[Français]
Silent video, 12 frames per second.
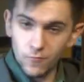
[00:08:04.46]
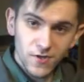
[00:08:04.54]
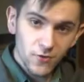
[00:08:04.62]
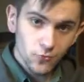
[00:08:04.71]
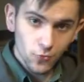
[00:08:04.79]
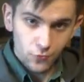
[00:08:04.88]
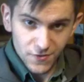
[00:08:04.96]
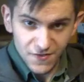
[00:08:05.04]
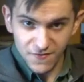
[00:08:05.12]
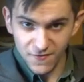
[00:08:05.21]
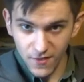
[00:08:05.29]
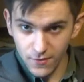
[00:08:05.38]
ou bien une
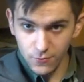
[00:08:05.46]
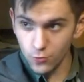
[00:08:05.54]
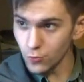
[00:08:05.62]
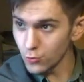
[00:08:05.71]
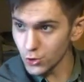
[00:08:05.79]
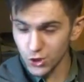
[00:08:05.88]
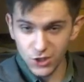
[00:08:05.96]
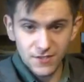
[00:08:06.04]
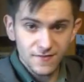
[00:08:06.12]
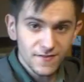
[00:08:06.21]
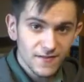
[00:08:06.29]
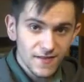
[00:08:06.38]
Nissan euh,
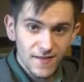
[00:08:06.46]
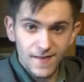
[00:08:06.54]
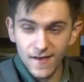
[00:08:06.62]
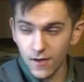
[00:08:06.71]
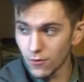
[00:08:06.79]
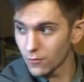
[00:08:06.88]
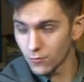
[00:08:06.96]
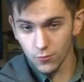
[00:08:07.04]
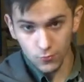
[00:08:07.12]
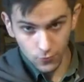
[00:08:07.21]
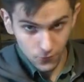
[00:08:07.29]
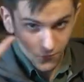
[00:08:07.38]
GTR
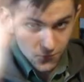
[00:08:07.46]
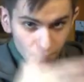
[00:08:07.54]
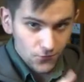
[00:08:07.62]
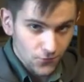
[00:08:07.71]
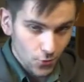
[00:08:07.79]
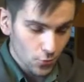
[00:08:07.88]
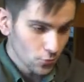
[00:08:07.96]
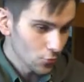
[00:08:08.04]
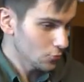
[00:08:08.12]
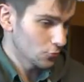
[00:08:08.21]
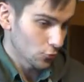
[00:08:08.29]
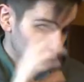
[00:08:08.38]
euh, de fou
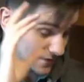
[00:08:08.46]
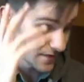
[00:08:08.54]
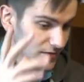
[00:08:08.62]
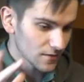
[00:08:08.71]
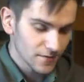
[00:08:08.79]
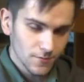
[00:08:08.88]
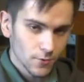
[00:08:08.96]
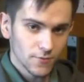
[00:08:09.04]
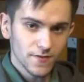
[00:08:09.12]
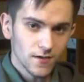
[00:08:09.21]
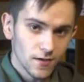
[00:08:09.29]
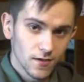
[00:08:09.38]
furieux, de décalqué
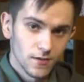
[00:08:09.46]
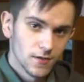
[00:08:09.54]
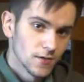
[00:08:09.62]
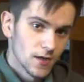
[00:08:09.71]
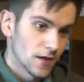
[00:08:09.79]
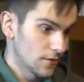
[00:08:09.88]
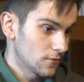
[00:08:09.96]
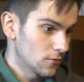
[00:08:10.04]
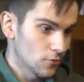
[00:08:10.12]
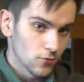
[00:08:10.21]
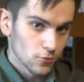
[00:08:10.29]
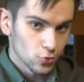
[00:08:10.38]
mental,
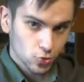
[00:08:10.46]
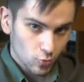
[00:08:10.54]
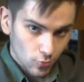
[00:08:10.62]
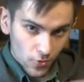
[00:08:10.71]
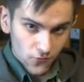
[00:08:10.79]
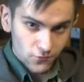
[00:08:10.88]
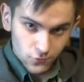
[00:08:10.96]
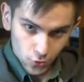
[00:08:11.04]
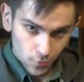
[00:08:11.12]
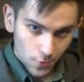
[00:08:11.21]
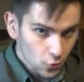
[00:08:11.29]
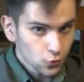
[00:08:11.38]
je m'en fous,
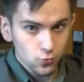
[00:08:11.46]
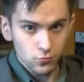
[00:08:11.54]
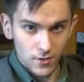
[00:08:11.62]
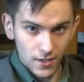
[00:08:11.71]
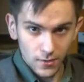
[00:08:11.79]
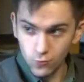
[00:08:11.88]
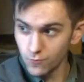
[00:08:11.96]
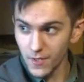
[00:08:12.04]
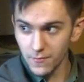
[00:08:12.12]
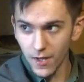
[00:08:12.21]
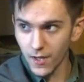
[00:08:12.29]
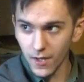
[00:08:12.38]
je prends tout. Hein, ou
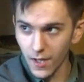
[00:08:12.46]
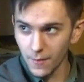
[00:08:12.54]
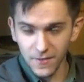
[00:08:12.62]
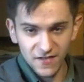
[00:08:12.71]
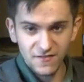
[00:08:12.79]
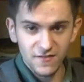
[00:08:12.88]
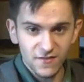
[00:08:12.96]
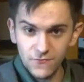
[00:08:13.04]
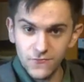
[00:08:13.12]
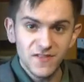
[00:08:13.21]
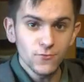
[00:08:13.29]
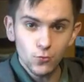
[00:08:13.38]
même un, Mercedes
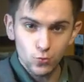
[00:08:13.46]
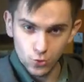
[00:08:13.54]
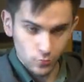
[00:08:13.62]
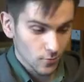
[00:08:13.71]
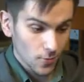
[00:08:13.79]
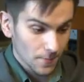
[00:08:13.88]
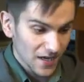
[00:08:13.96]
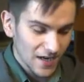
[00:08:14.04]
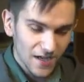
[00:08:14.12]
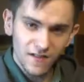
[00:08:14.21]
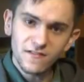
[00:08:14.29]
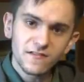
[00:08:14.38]
Vito, je
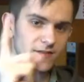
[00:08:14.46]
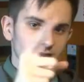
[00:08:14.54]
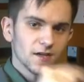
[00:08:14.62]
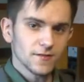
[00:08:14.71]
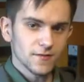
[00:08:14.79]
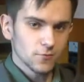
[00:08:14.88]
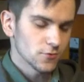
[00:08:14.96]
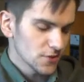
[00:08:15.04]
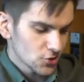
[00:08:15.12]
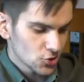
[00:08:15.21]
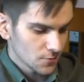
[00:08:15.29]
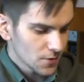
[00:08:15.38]
m'embarrasse Car est abonné à
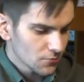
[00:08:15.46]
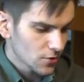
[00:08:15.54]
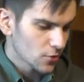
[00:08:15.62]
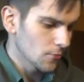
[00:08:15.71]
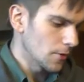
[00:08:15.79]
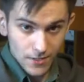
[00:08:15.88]
gmail.com.